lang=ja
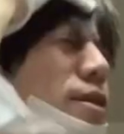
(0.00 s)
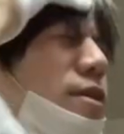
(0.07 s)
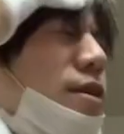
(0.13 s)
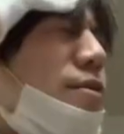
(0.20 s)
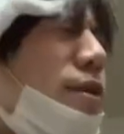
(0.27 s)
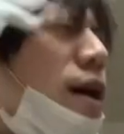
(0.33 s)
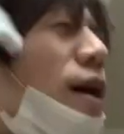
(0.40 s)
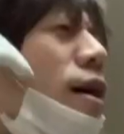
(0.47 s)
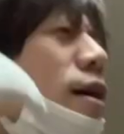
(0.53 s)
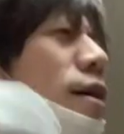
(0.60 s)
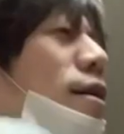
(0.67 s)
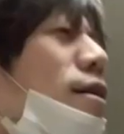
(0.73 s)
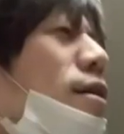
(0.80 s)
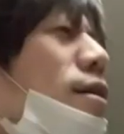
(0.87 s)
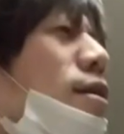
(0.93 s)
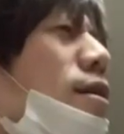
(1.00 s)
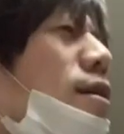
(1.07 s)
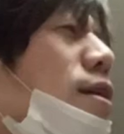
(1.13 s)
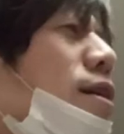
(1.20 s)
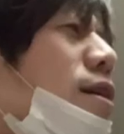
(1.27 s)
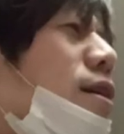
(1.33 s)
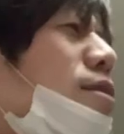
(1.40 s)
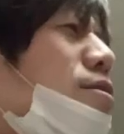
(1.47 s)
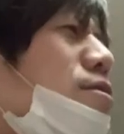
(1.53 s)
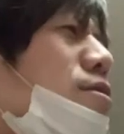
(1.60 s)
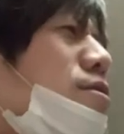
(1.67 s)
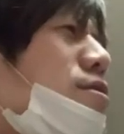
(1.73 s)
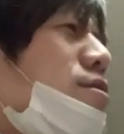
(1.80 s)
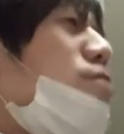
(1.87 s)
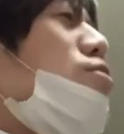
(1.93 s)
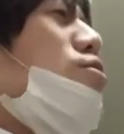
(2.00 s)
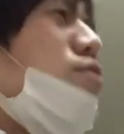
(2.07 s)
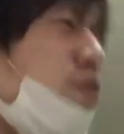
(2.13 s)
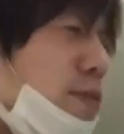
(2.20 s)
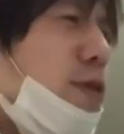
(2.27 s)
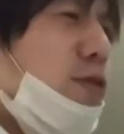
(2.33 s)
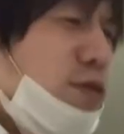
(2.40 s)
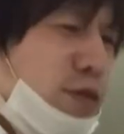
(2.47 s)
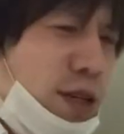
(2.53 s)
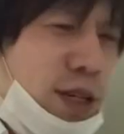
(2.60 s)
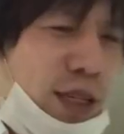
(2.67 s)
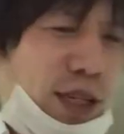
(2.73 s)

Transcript: すけどあ早く手術を進めろと言われて